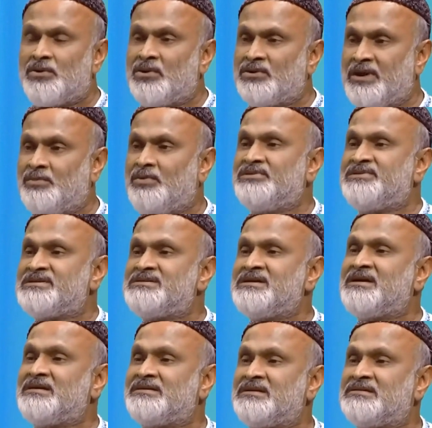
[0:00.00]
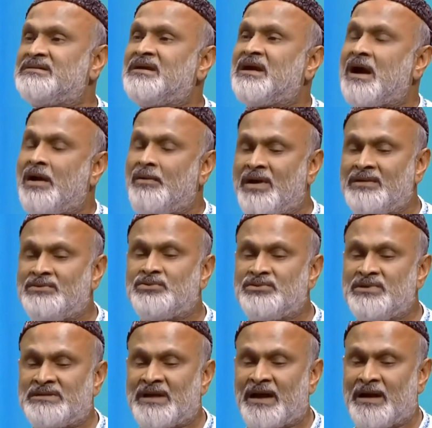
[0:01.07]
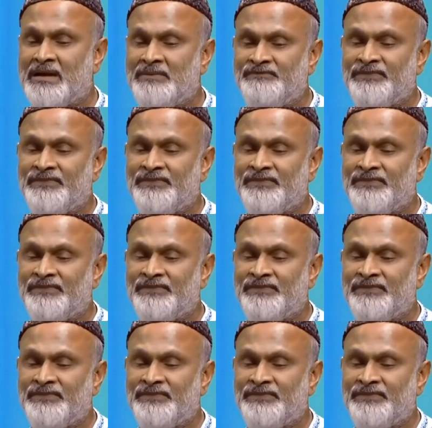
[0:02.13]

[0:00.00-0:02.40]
কথা বলতেছে খেতেছে খাওয়ায় যদি তারা